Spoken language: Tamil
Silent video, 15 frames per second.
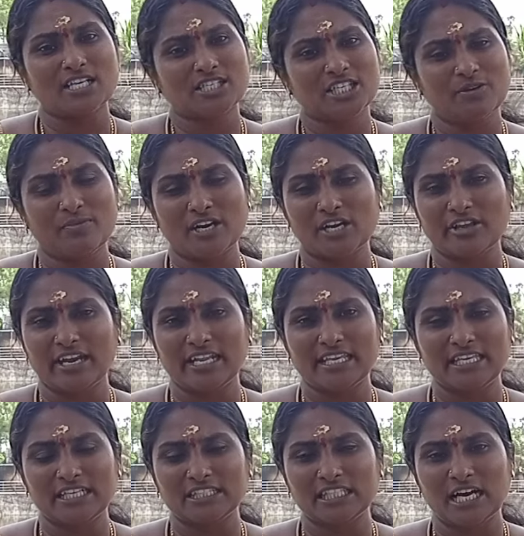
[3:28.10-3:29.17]
ஆசையும் மட்டும்
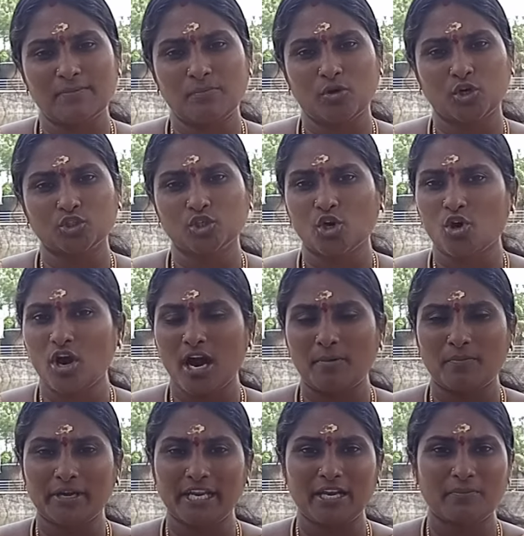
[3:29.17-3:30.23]
எனக்கு இருந்தா போதும்
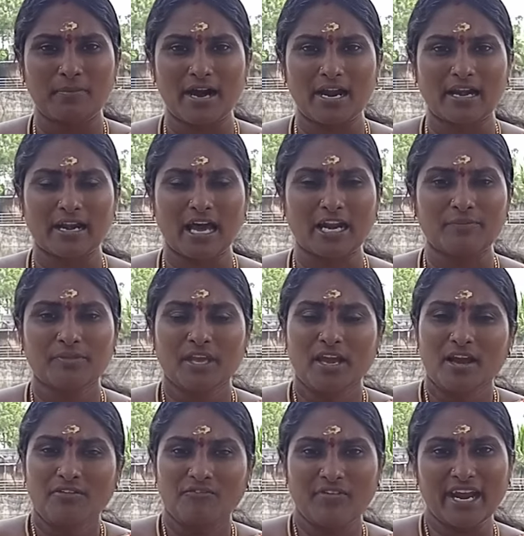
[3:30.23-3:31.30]
அப்படின்னு பாடுறாரு
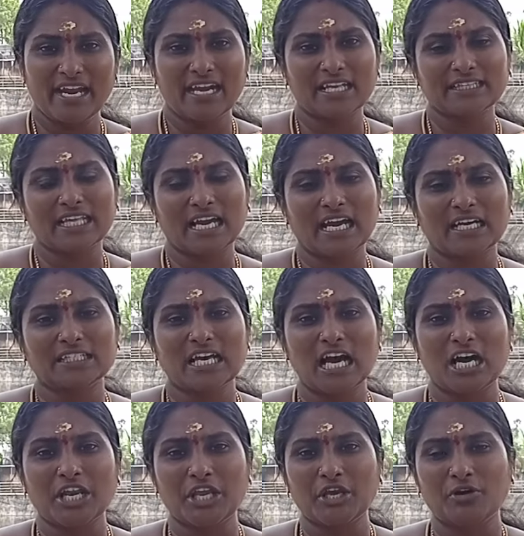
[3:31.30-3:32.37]
வேண்டத்தக்கது
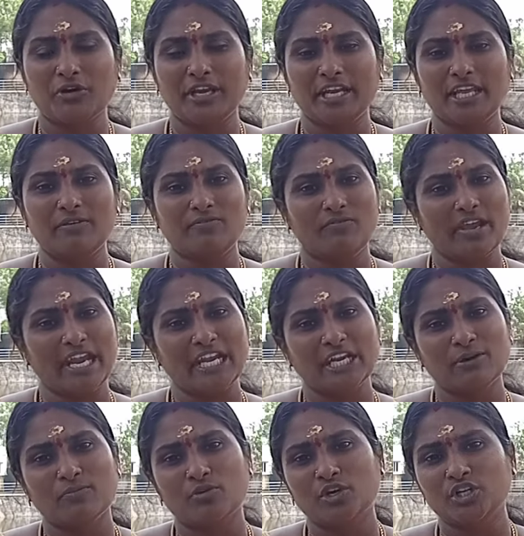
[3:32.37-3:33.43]
அறியோயினி
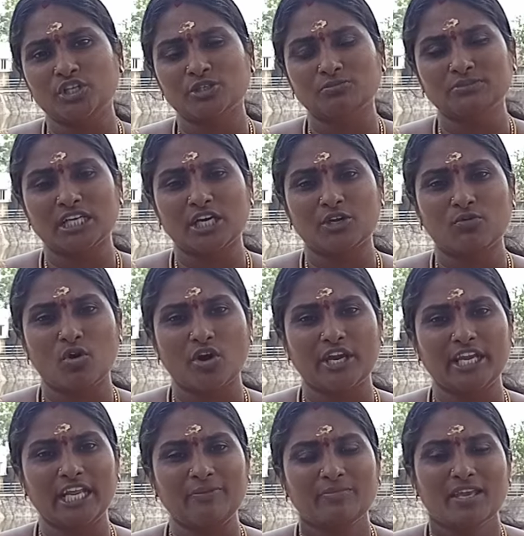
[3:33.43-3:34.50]
வேண்டும் முழுதும்
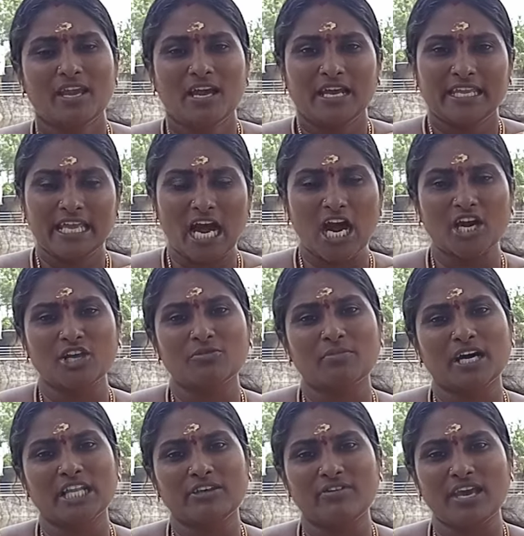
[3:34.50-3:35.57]
தருவோயினி யானும்
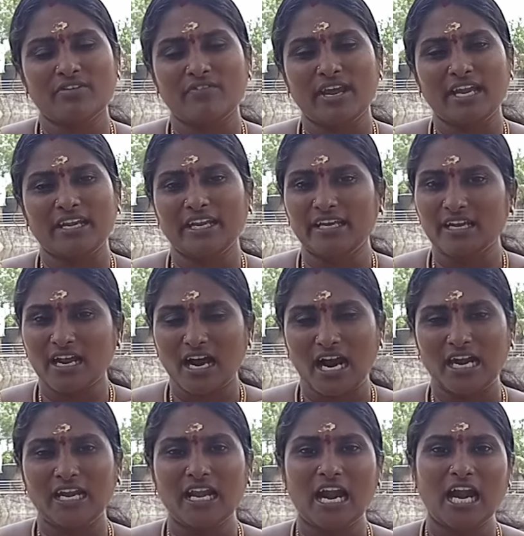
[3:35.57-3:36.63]
அதுவே வேண்டின்
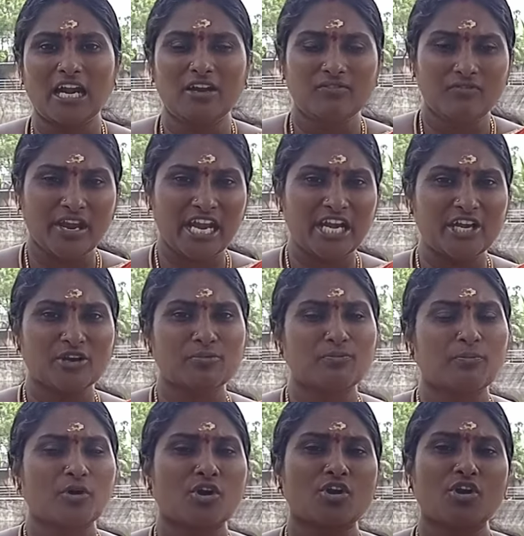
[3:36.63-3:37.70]
அல்லாள் வேண்டும்
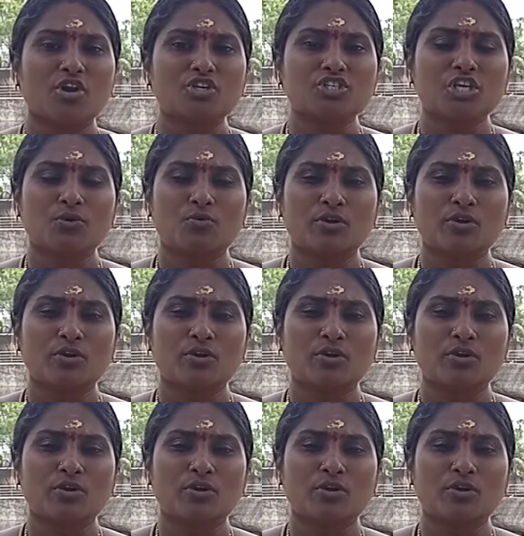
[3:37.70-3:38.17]
பொருளொன்று